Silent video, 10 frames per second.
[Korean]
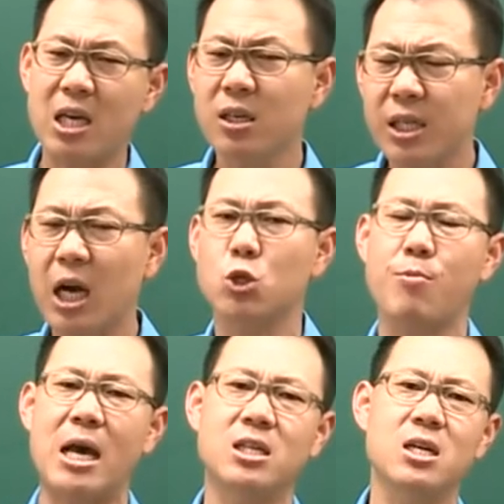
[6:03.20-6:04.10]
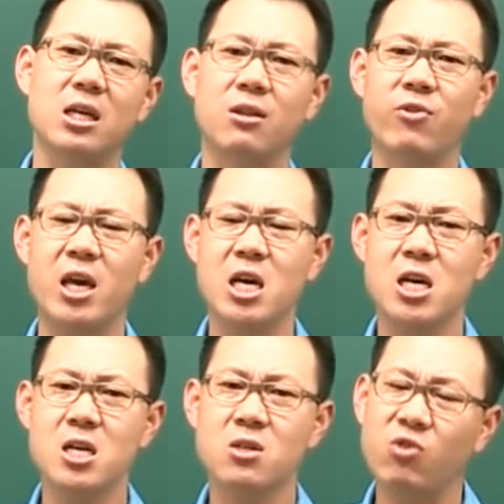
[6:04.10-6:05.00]
이런 생각을 좀 하셔야 되는데,
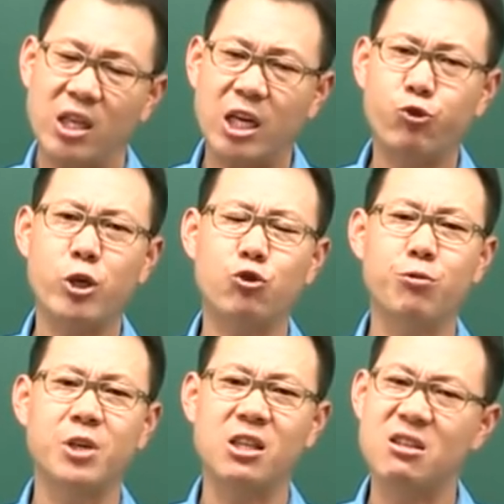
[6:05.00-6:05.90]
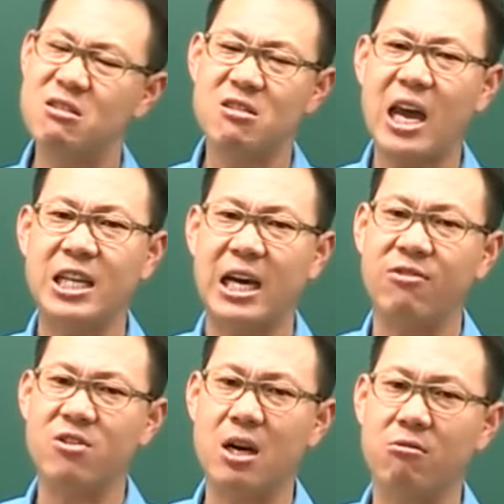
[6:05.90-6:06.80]
대다수의 수험생들은 그렇게 하지
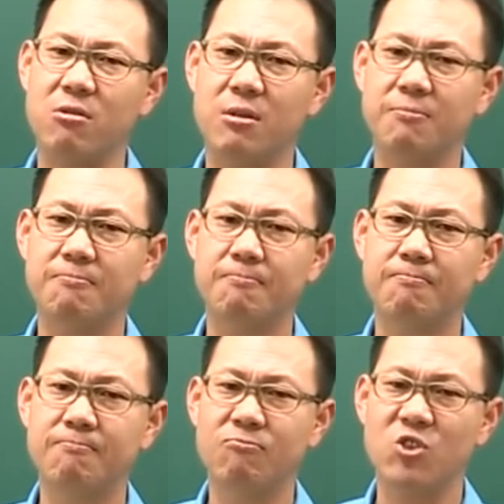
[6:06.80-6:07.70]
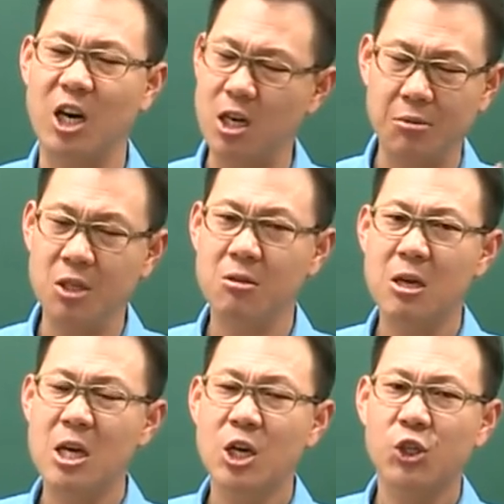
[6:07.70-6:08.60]
않더라고. 자, 여러분.
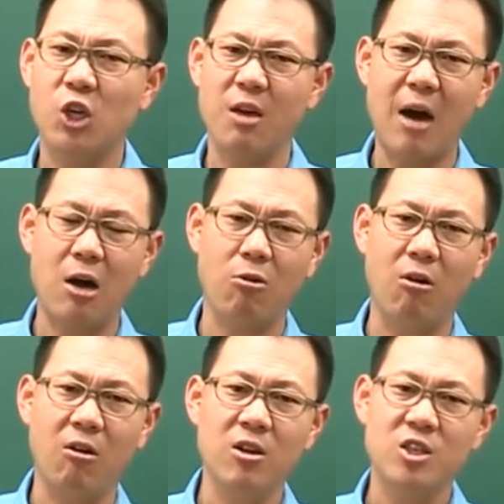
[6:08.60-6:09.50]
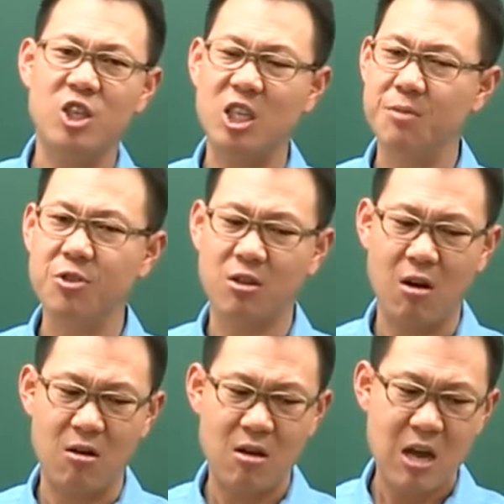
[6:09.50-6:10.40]
선생님하고
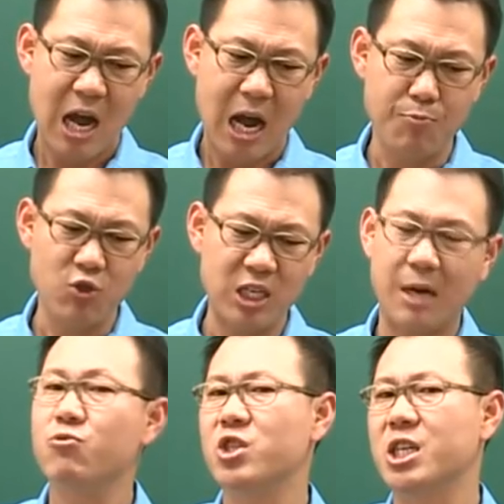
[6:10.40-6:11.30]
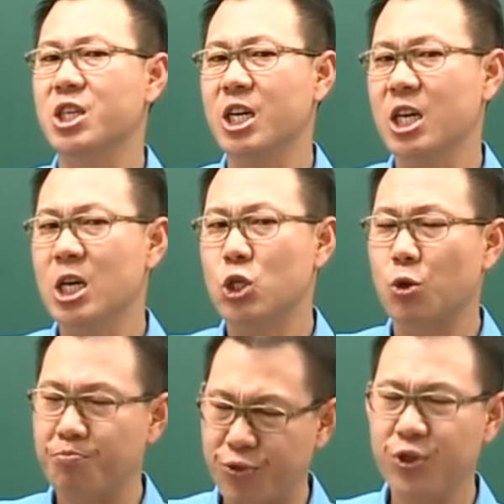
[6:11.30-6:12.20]
지금부터 한 문제 한 문제씩
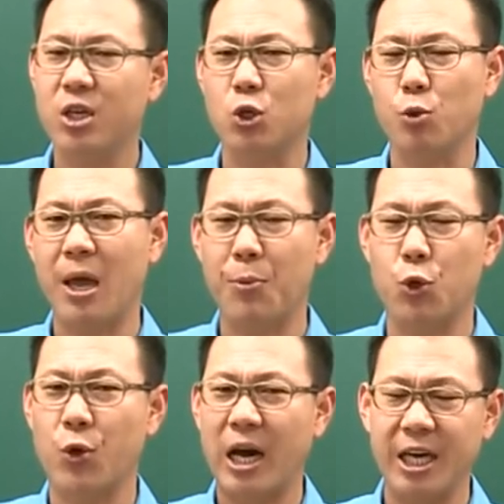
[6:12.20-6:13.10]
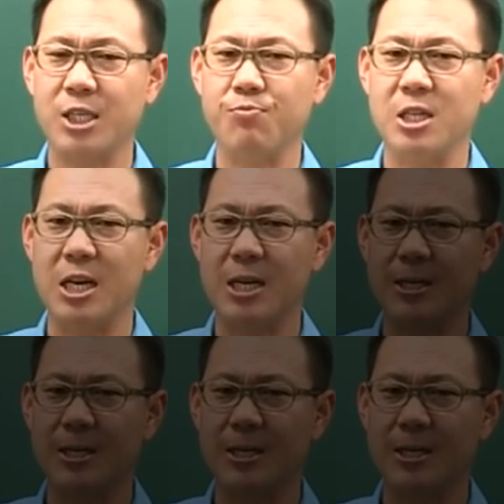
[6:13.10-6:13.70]
좀 분석을 좀 해보도록 하겠습니다.